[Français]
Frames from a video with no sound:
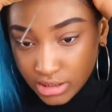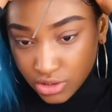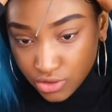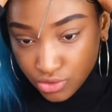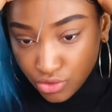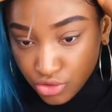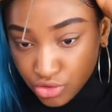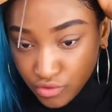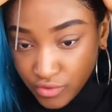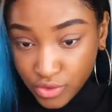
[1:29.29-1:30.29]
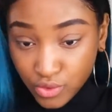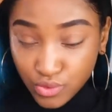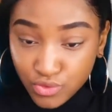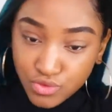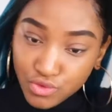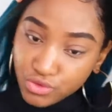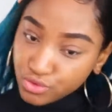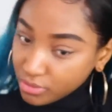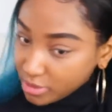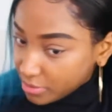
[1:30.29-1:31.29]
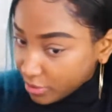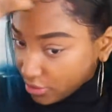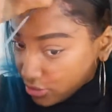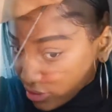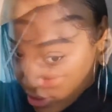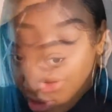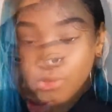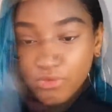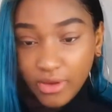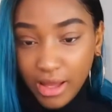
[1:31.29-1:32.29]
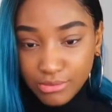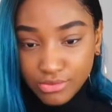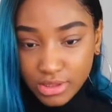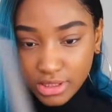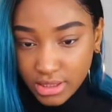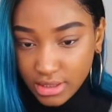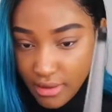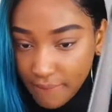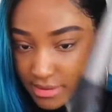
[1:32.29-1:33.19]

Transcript: C'est des choses que je fais toujours sur mes perruques. Je prends mon fer à boucler.